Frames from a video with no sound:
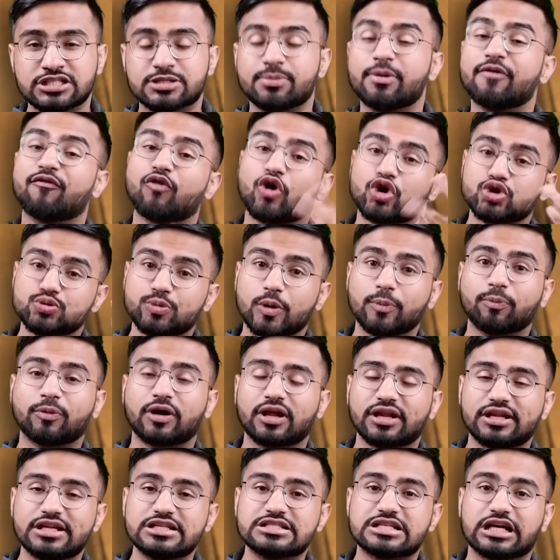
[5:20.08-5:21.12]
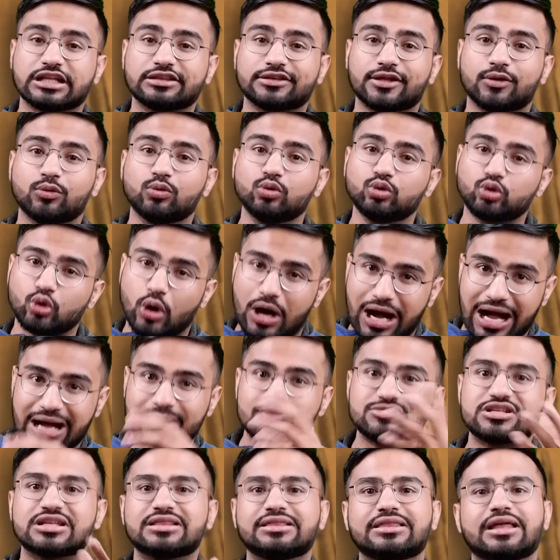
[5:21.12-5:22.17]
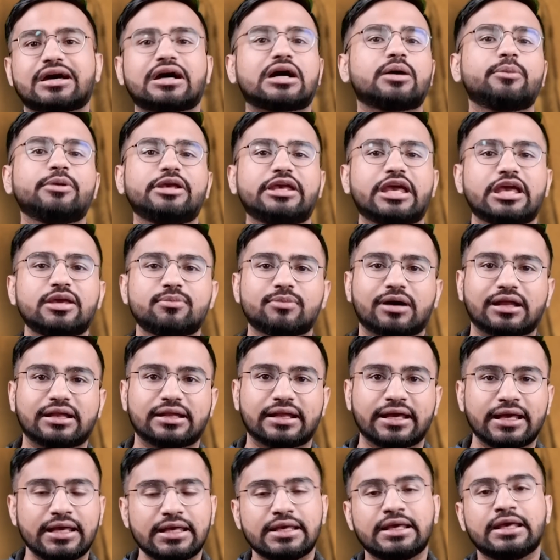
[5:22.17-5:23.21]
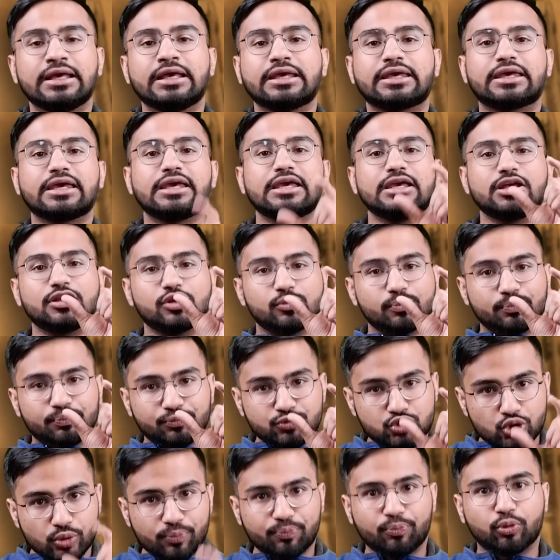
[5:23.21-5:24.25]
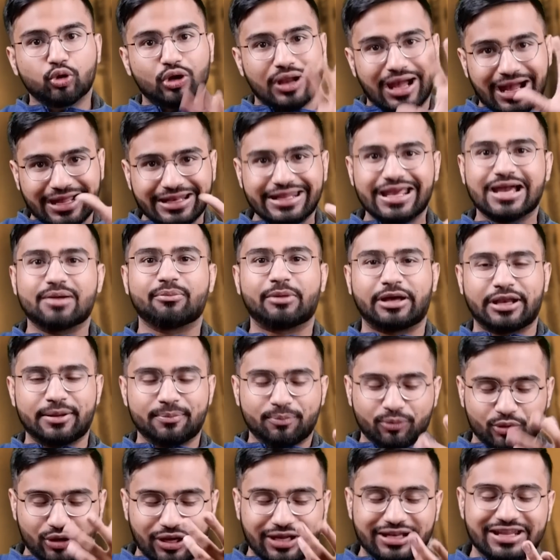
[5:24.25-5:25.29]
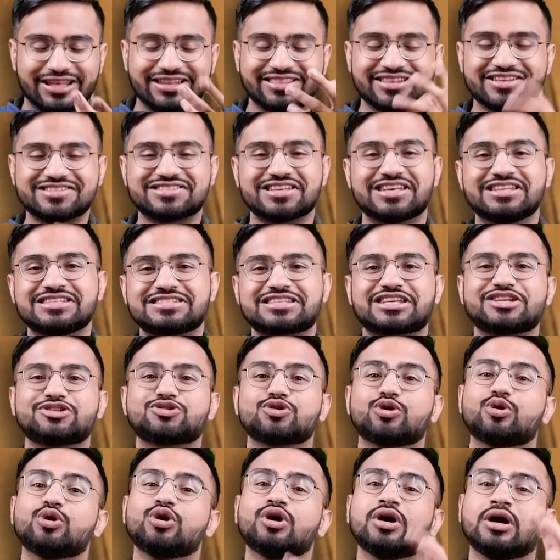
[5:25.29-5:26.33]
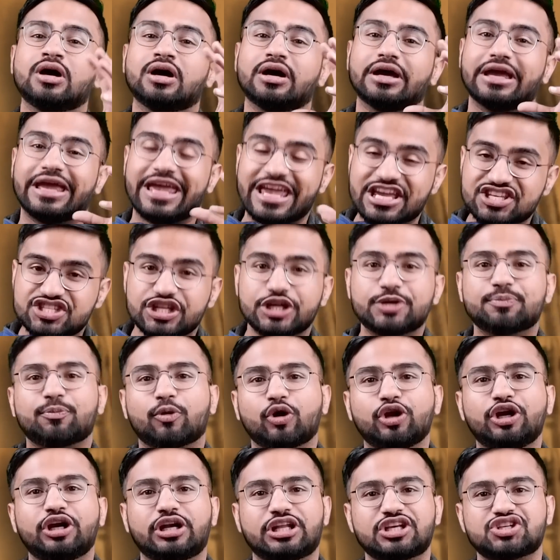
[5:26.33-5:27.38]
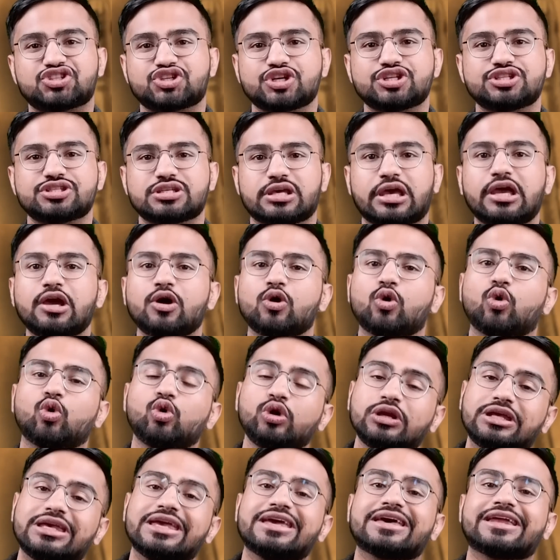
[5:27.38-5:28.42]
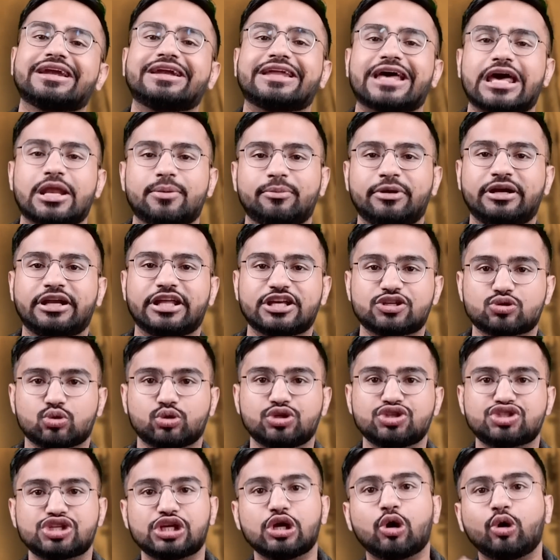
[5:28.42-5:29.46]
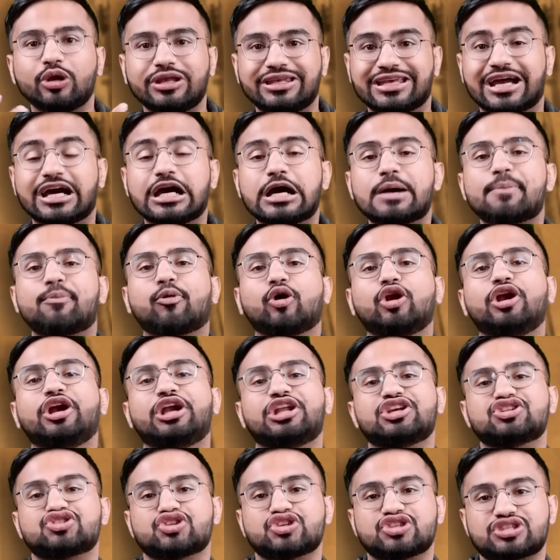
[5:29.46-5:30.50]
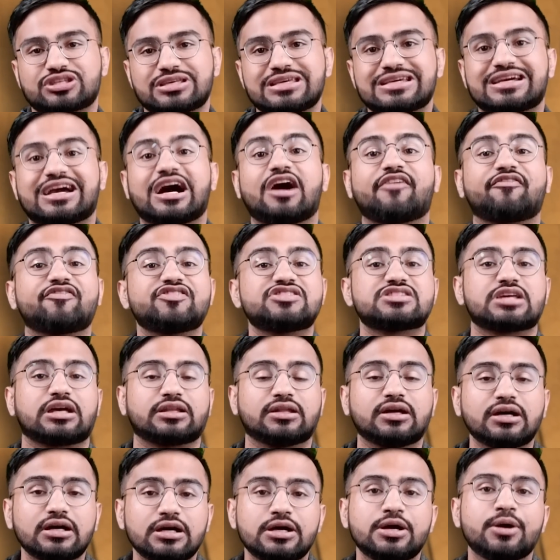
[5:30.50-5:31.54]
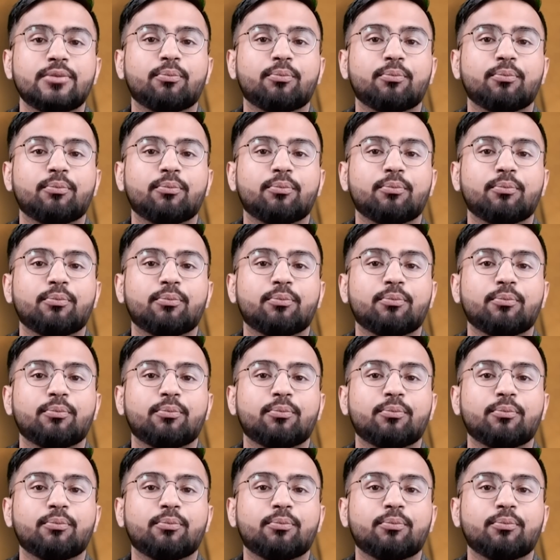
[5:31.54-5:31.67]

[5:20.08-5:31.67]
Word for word: जब मैं वर्कशॉप करने जाता हूं तो आम जनता का भी यही मानना है कि जो पुराने हमारे पुराने इन द सेंस कि जो एजड पॉलिटिशियंस हैं उनकी एक रिटायरमेंट एज होनी चाहिए और यंग पॉलिटिशियंस की काफ़ी ज़्यादा